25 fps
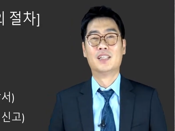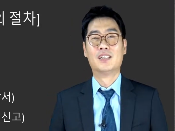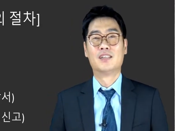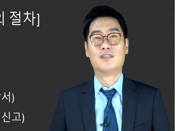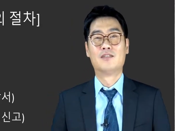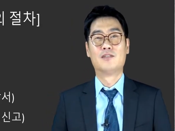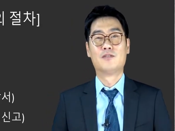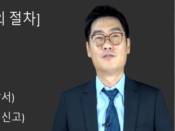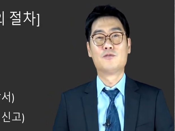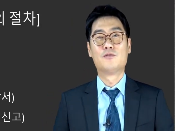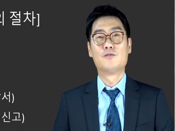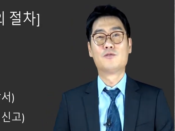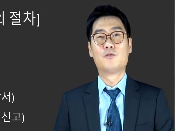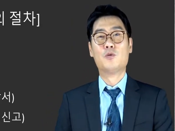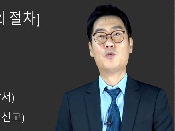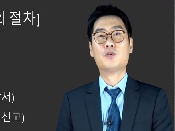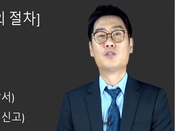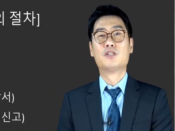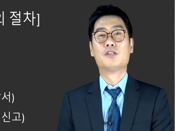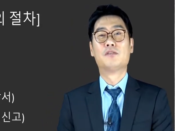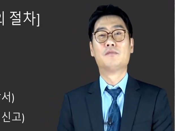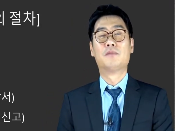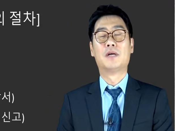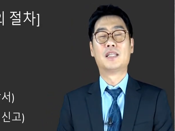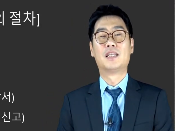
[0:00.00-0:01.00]
그리고
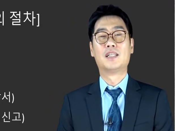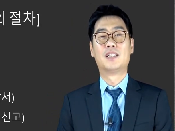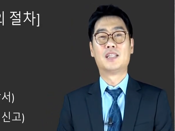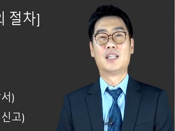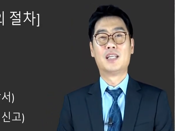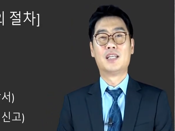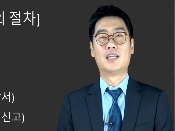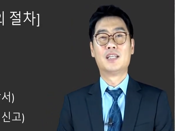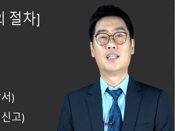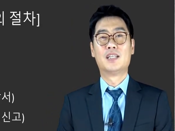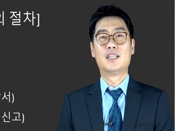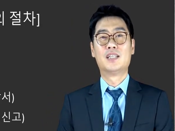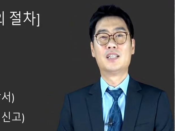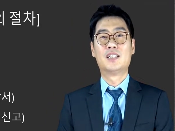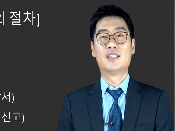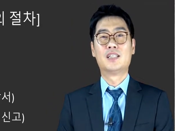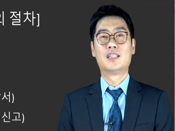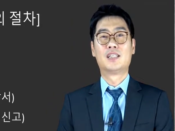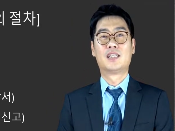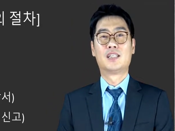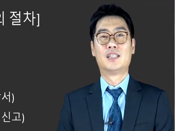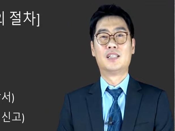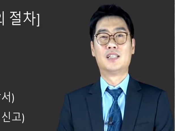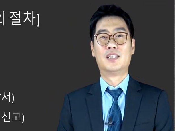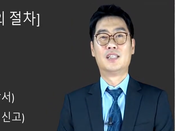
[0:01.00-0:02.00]
공증받을
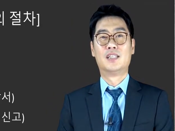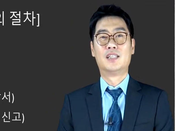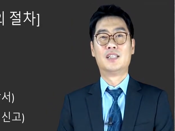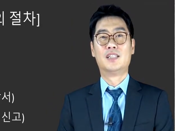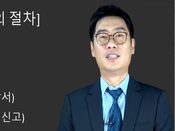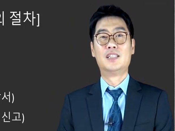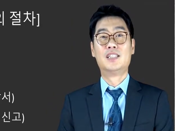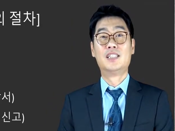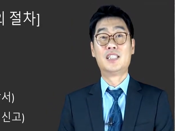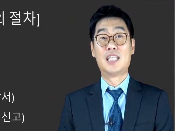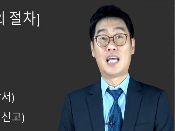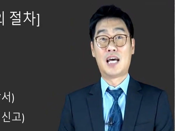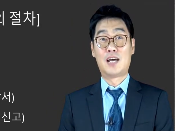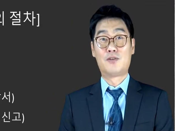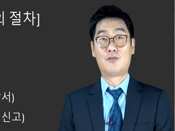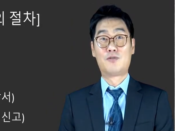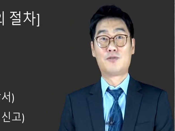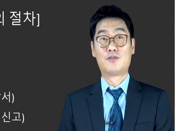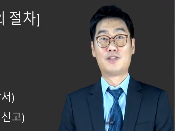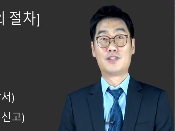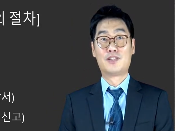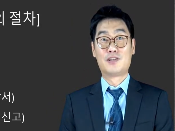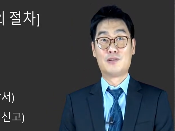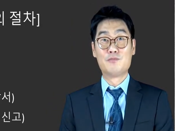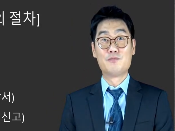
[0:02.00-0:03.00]
때는 그
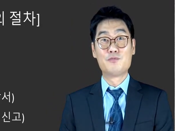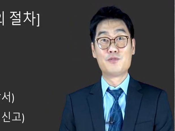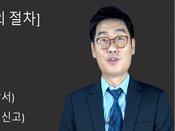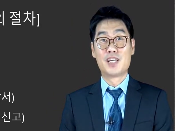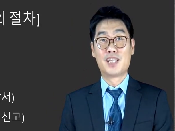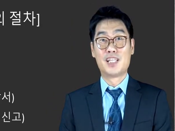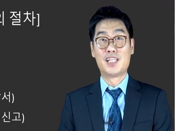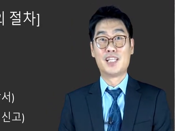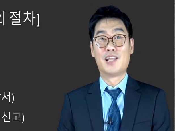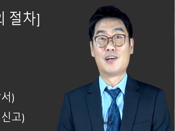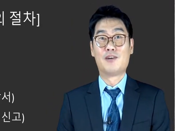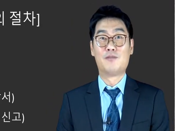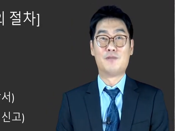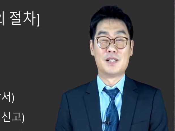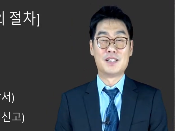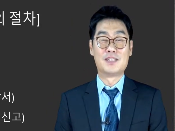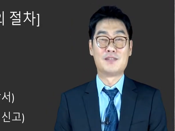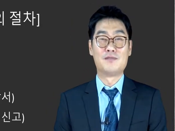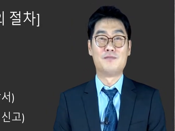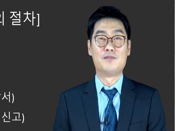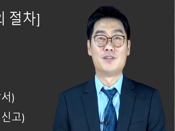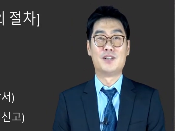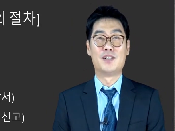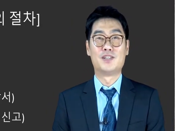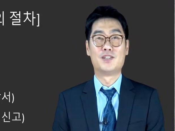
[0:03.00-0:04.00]
의사록을 첨부해야 된다고
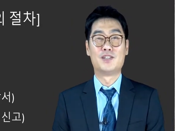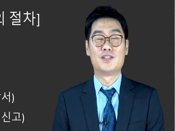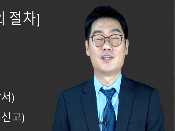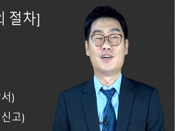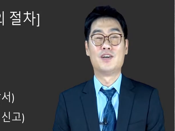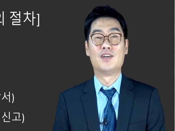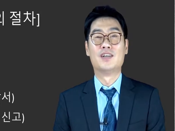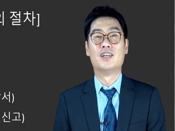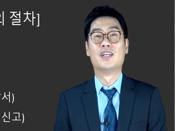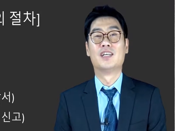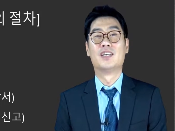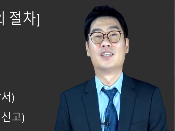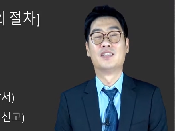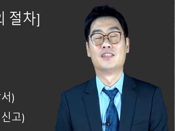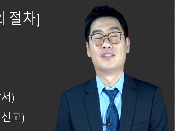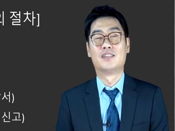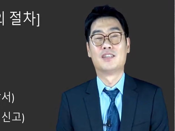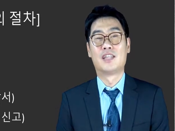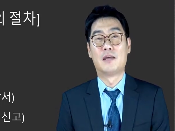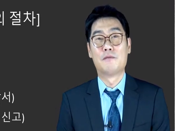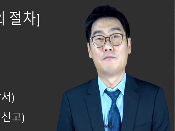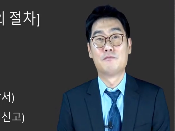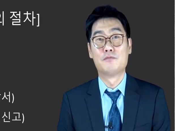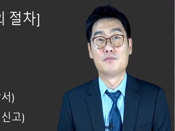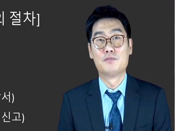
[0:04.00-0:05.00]
말씀드렸죠. 그래서
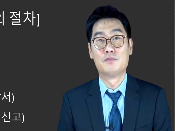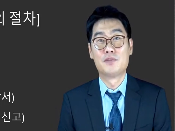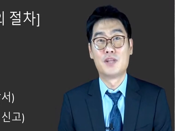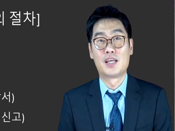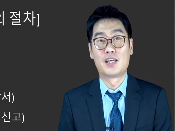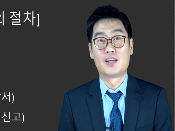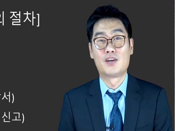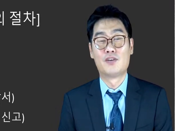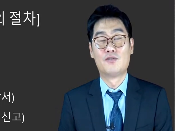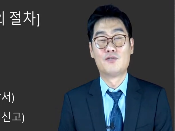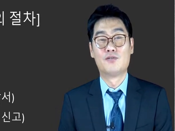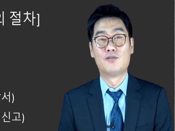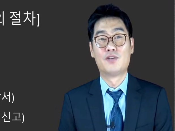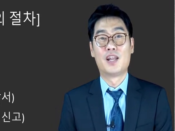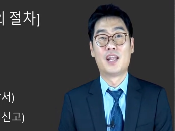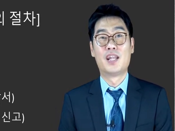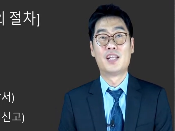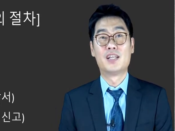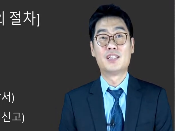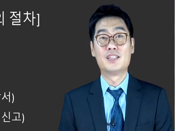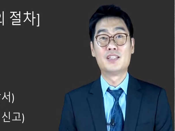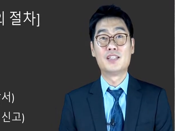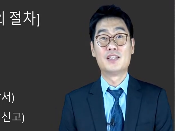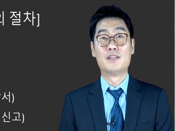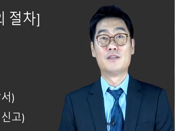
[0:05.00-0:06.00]
대부분의
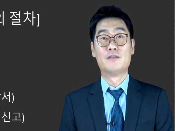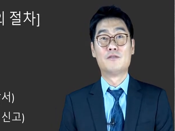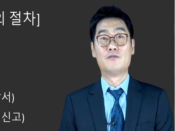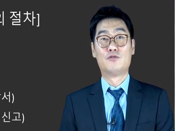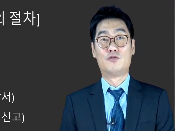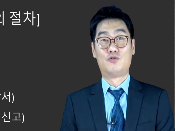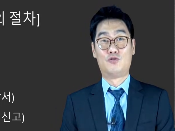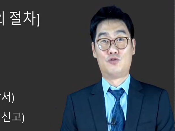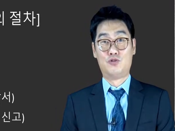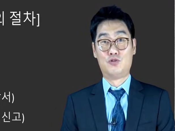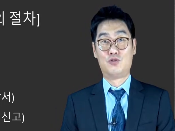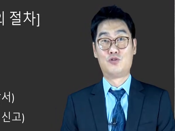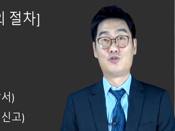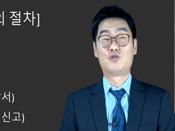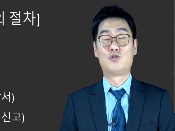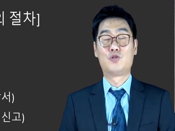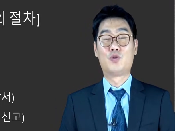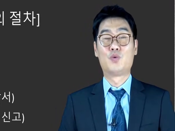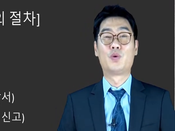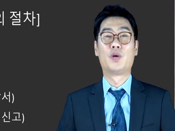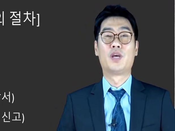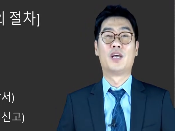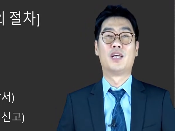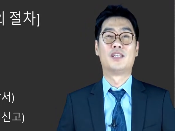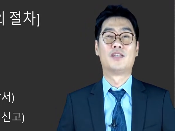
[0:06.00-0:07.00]
경우에는
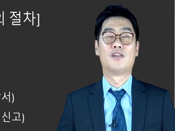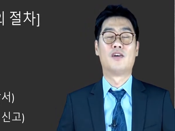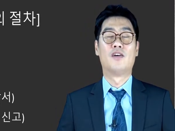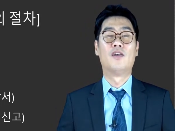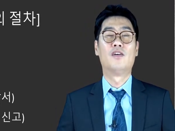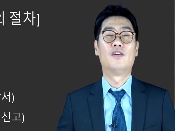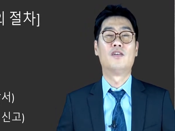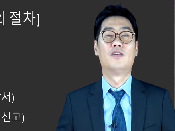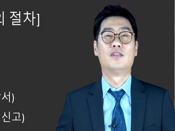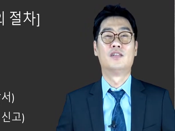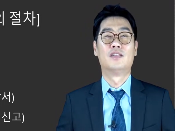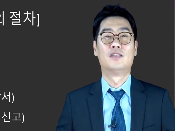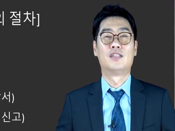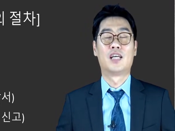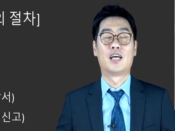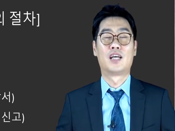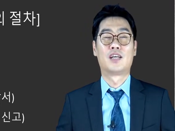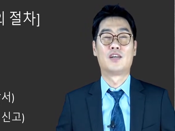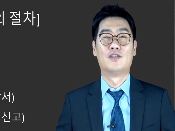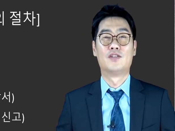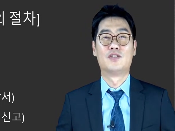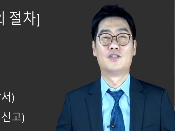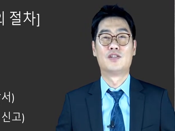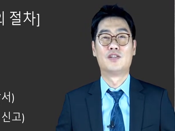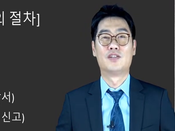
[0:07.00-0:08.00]
주주총회에서
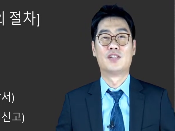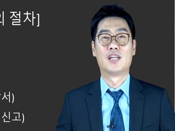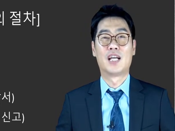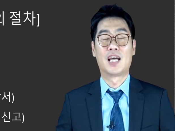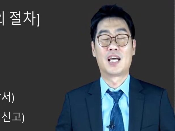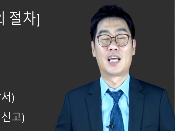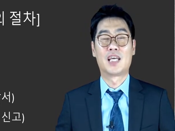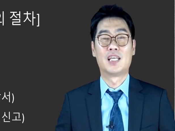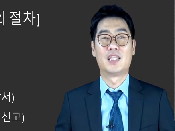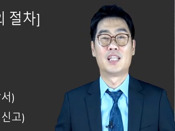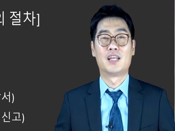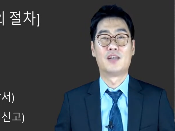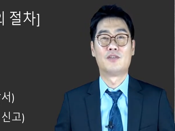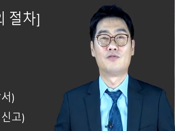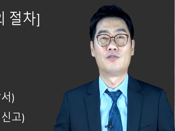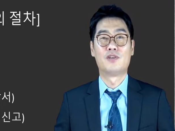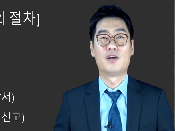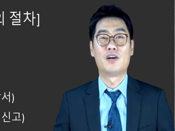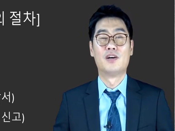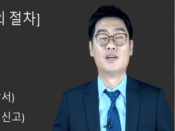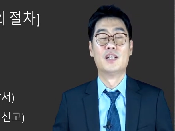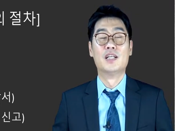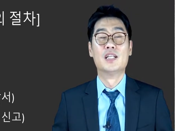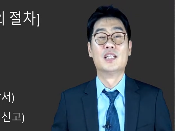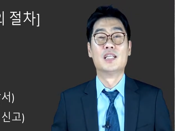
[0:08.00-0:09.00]
의사결정을 하게
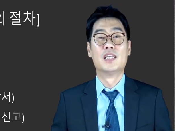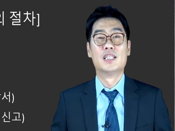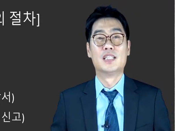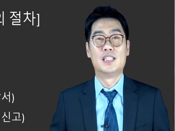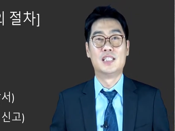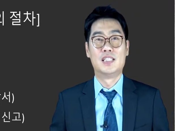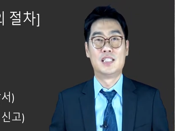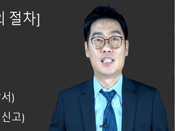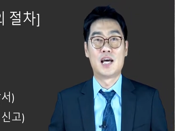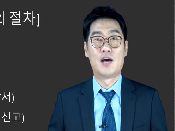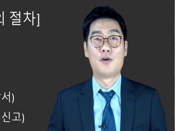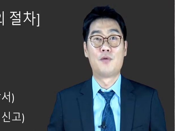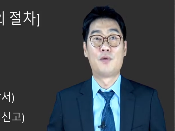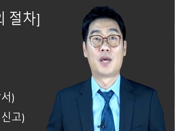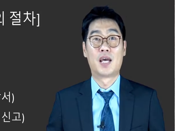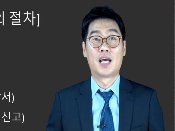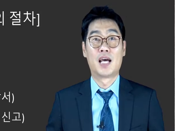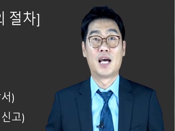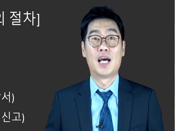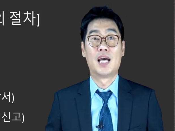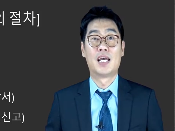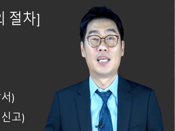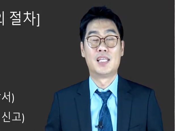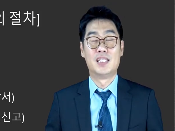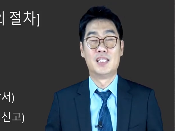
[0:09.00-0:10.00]
되고요.
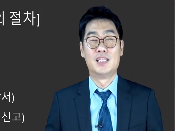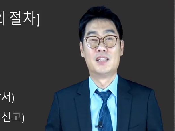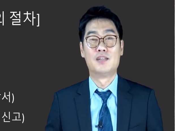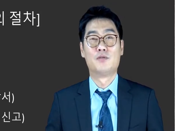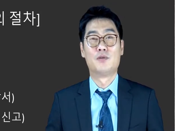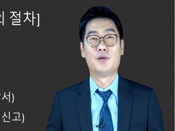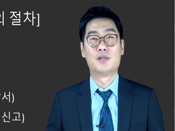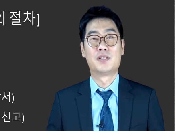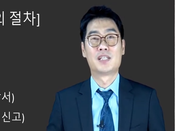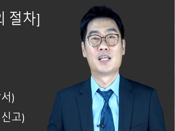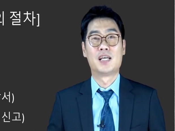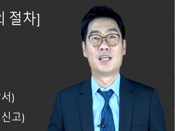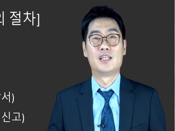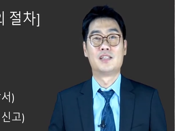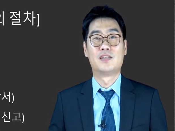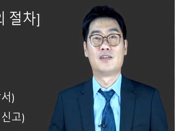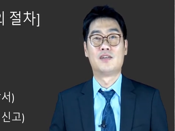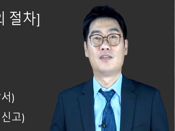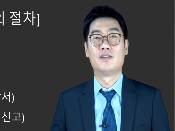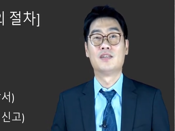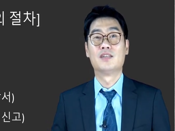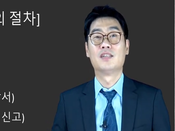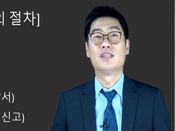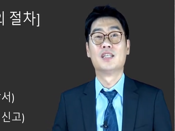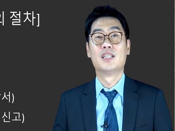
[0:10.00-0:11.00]
이사회가 있는
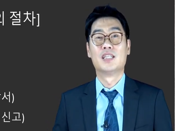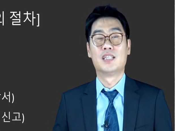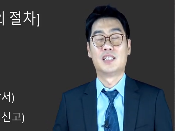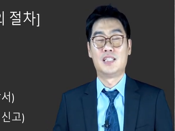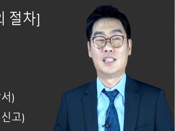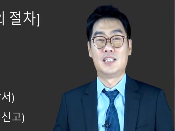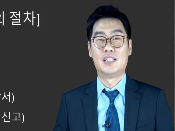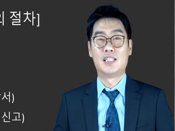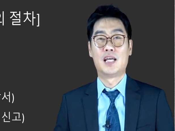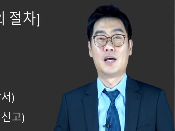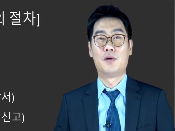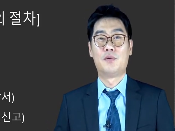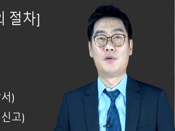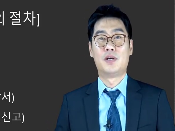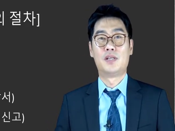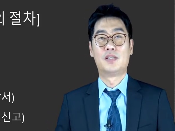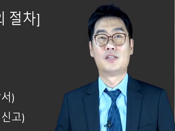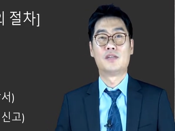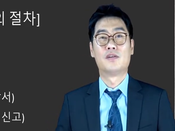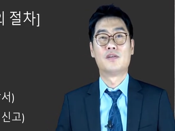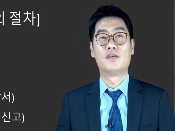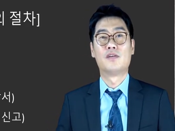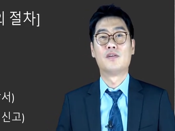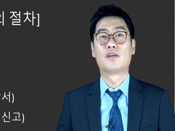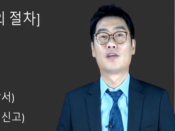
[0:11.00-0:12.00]
회사에서는
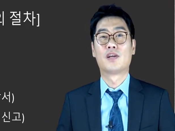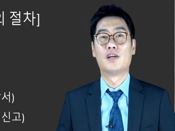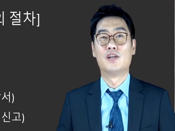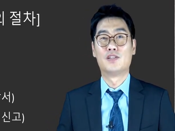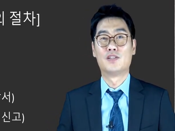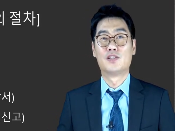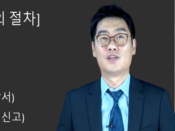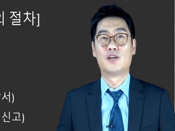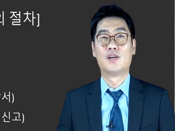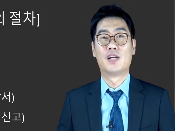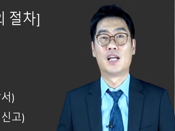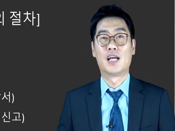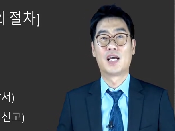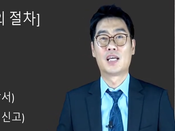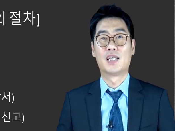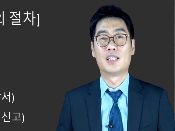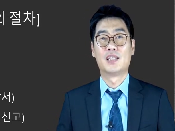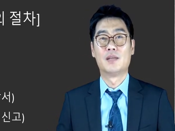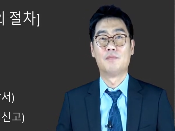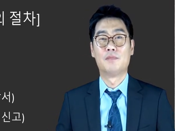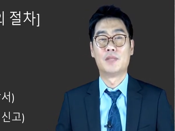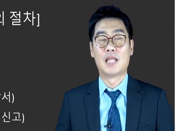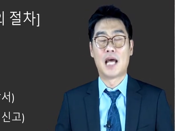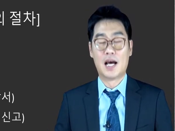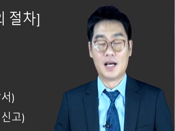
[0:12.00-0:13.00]
이사회에서 결정을 하게
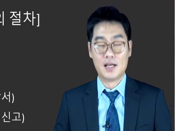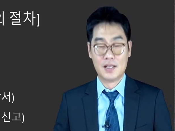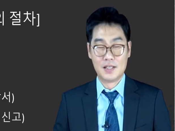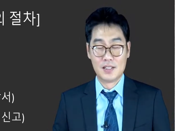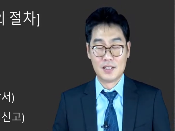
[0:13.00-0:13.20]
됩니다.